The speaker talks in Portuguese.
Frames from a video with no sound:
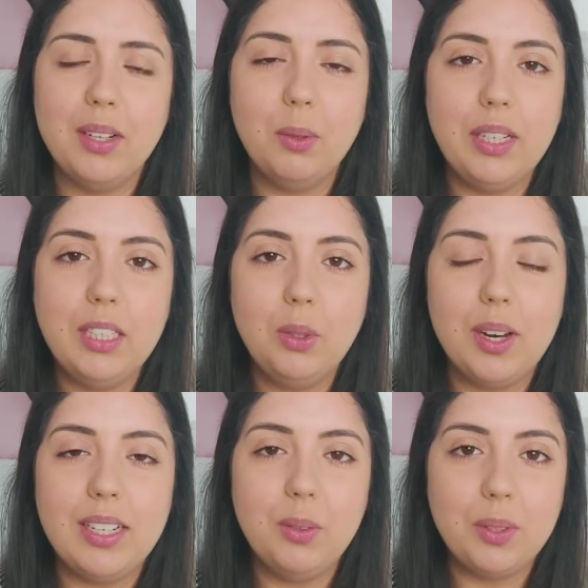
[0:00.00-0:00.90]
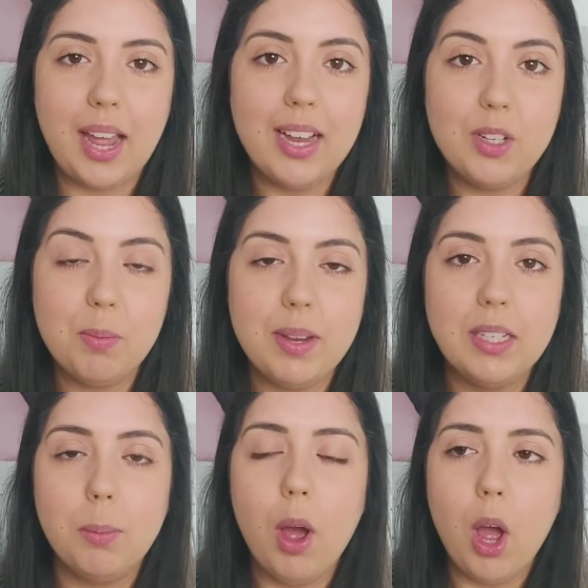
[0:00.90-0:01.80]
no lixo ali do teste
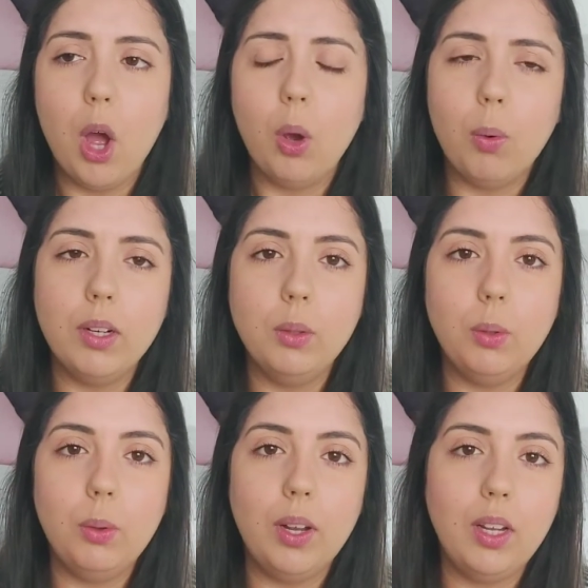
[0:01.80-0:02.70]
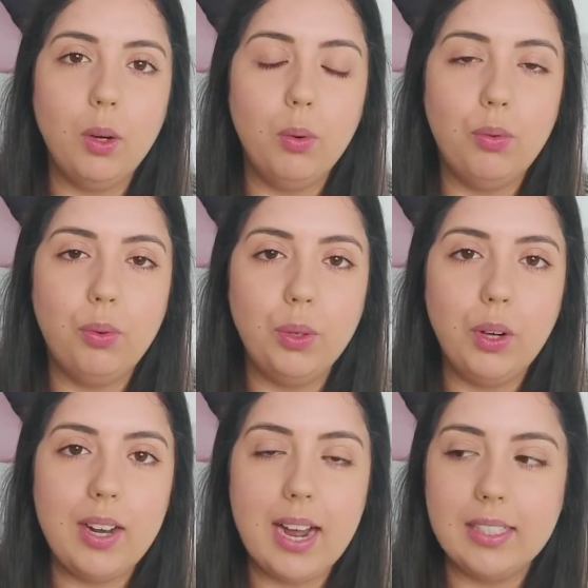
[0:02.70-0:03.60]
mesmo, quando eu fui
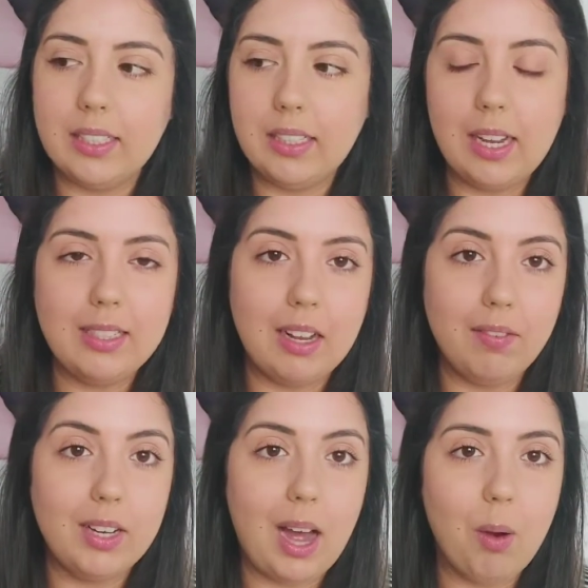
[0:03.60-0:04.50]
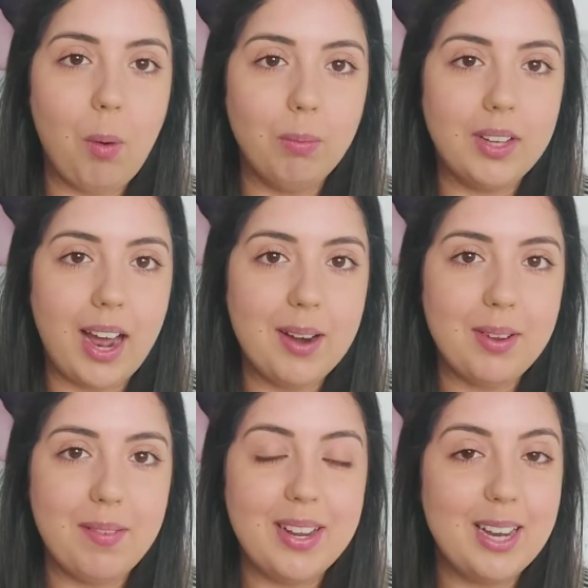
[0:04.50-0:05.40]
olhar assim, né, tava ao contrário,
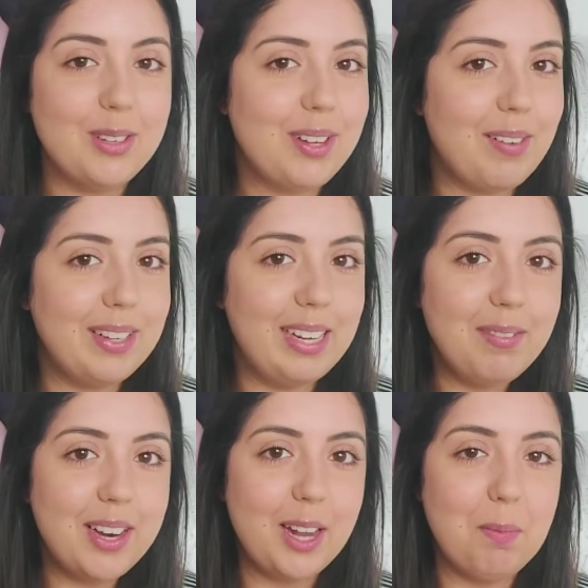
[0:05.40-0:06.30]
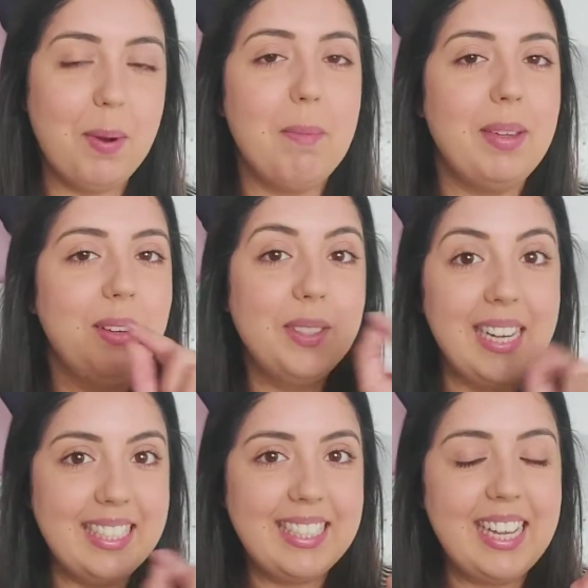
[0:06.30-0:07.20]
na verdade não tava nem virado para mim os
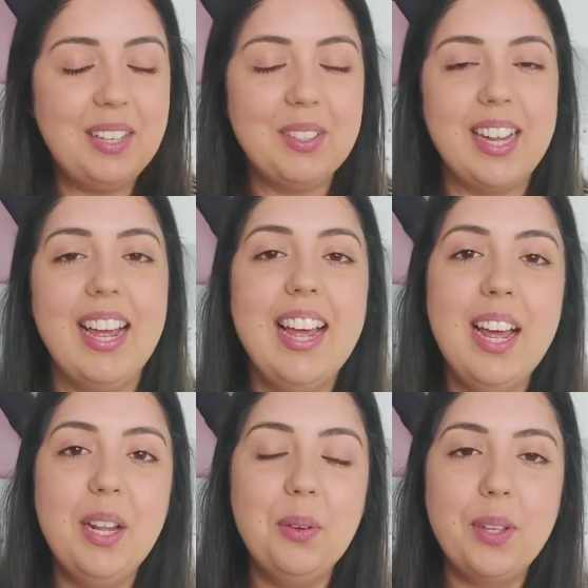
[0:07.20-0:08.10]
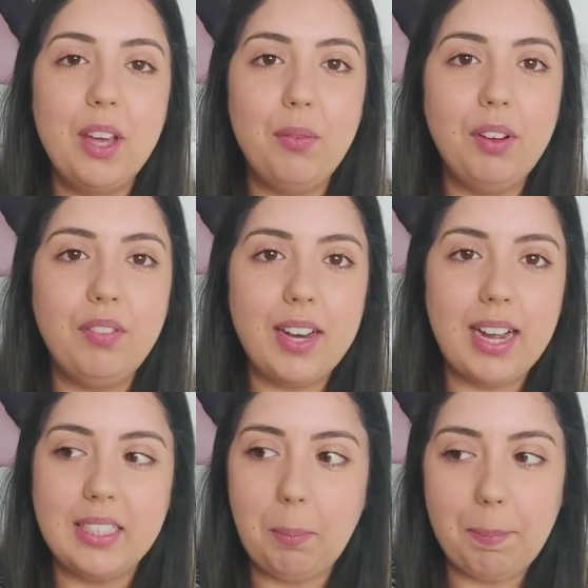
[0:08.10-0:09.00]
risquinhos, né? No que eu fui virar
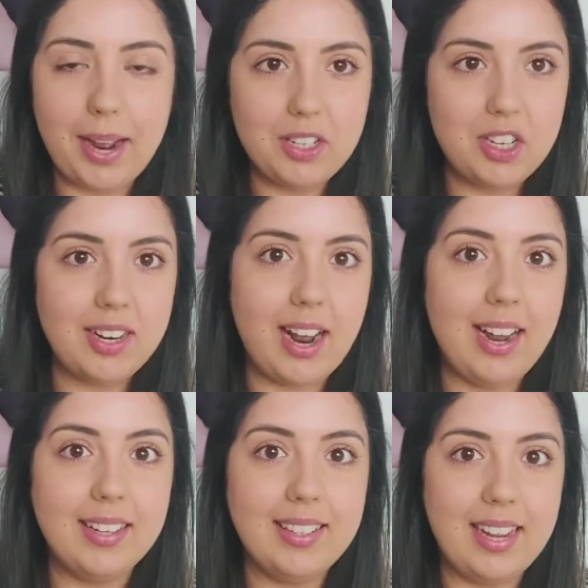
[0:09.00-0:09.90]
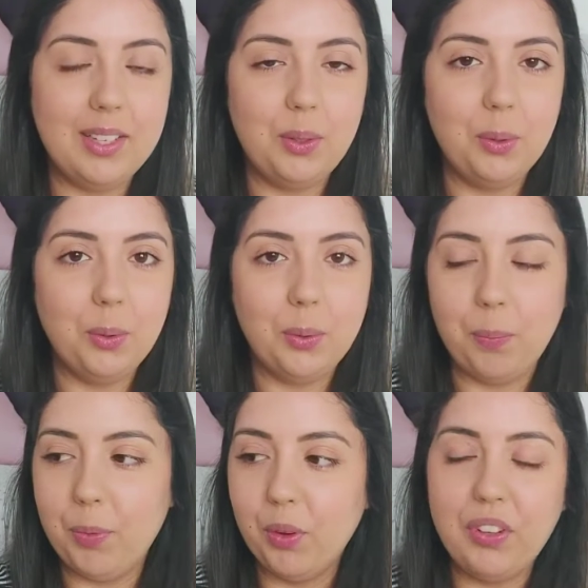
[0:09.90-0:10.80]
assim para tirar, né, do,
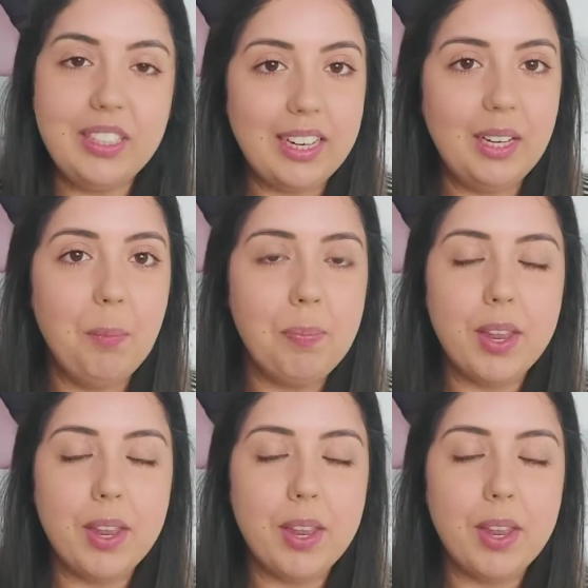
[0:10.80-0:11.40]
do vidrinho,